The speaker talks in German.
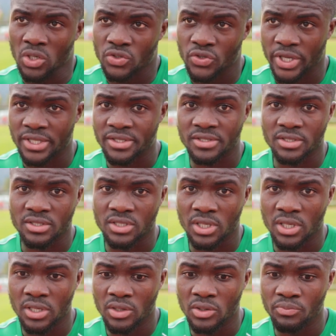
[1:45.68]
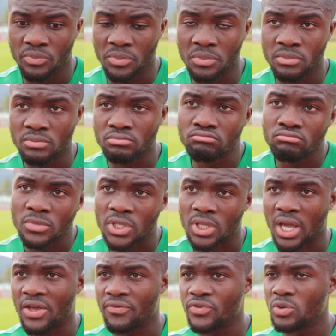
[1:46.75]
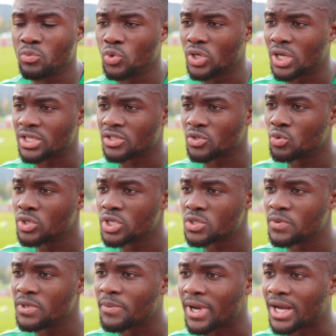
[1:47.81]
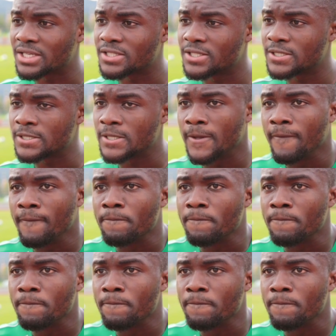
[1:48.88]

So also jetzt ähm, drei, vier Monate ohne Spielpraxis